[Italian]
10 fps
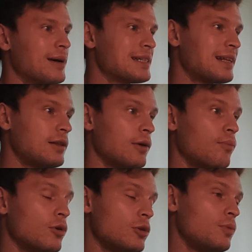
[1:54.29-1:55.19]
basate
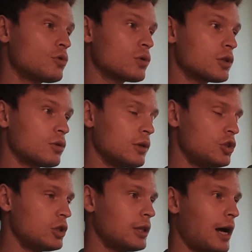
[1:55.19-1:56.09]
un po' di più sulla
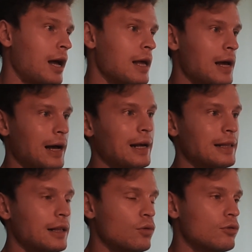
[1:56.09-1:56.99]
storicità
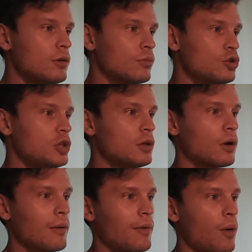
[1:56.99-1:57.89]
anche dell'ultimo
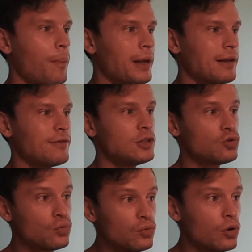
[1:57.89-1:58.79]
ciclo che abbiamo appena
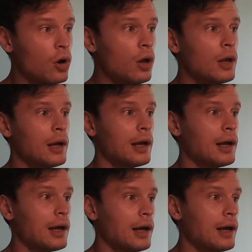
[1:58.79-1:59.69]
vissuto,
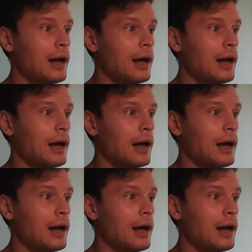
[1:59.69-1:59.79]
eh,